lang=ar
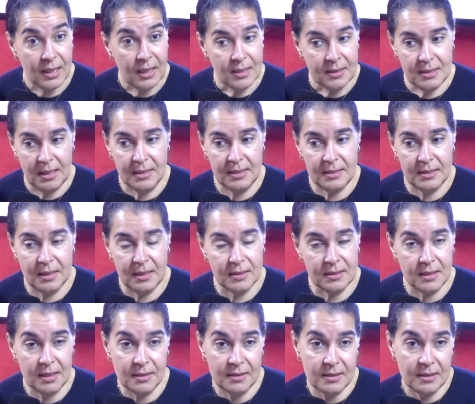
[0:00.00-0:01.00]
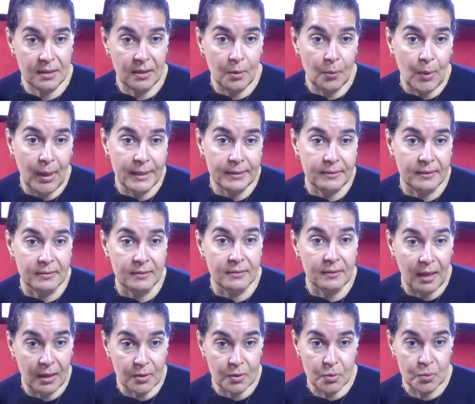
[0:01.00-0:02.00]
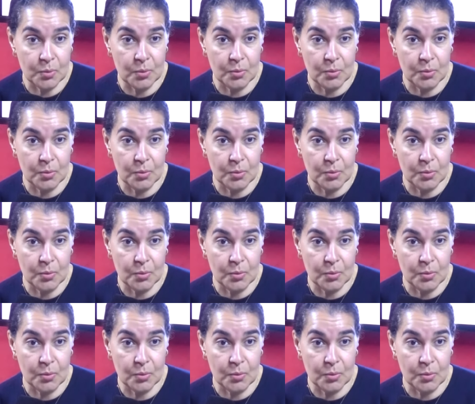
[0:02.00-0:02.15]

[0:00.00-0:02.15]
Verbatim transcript: تحت تحت واحد الضغط